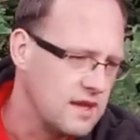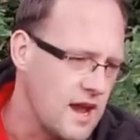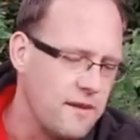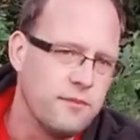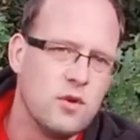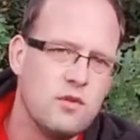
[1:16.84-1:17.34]

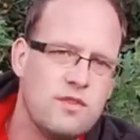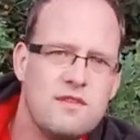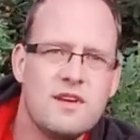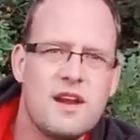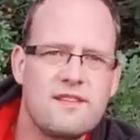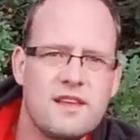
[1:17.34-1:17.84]
Ja, und
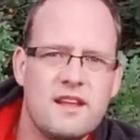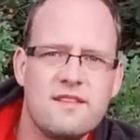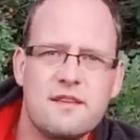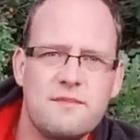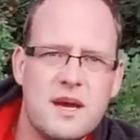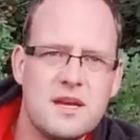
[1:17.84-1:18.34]
wie wir das
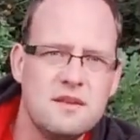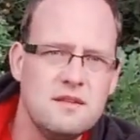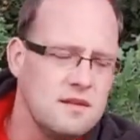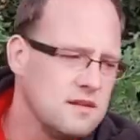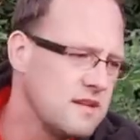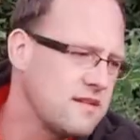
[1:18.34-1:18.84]
Ganze machen,
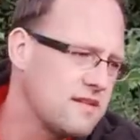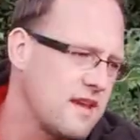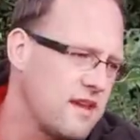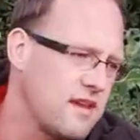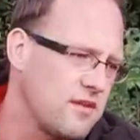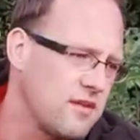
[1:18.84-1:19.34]
das
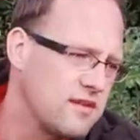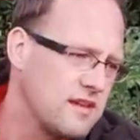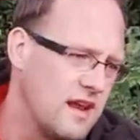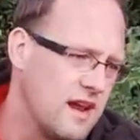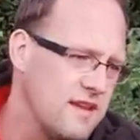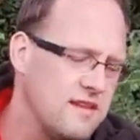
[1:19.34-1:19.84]
zeige ich euch
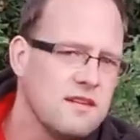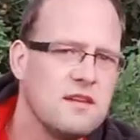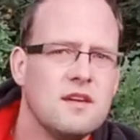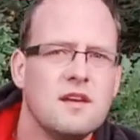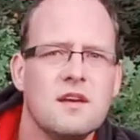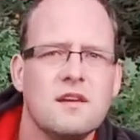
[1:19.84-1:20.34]
gleich
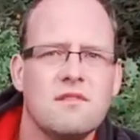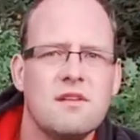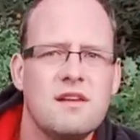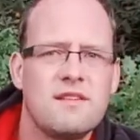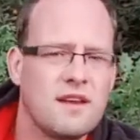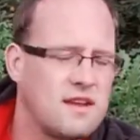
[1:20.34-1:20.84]

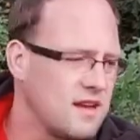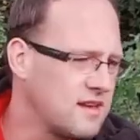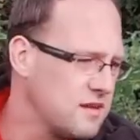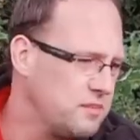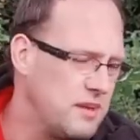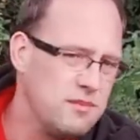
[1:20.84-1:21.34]
weil es hat
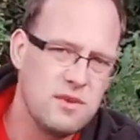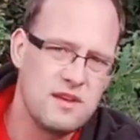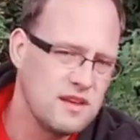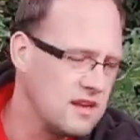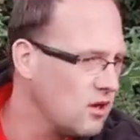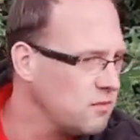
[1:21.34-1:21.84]
gerade gepiept
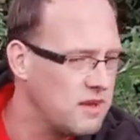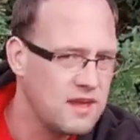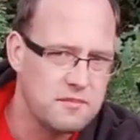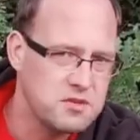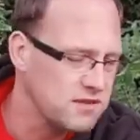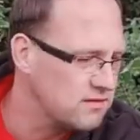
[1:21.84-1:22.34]
und ich glaube,
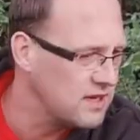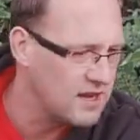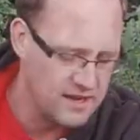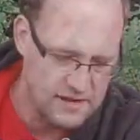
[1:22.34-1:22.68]
ich habe schon wieder